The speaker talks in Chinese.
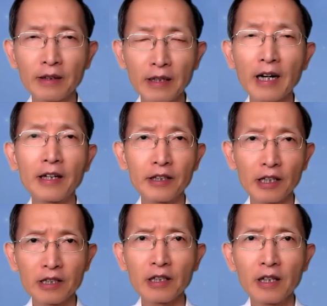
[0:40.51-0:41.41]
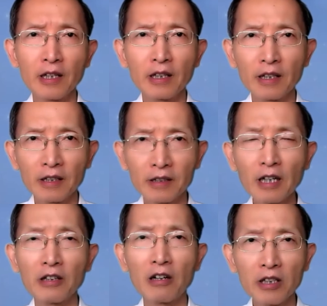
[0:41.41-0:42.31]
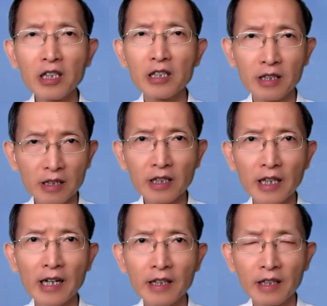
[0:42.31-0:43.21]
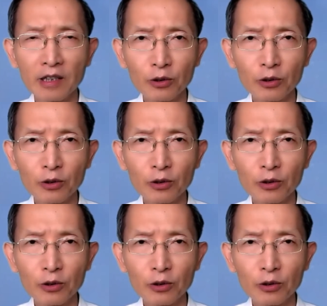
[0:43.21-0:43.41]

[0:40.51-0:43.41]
当然也是教导历世历代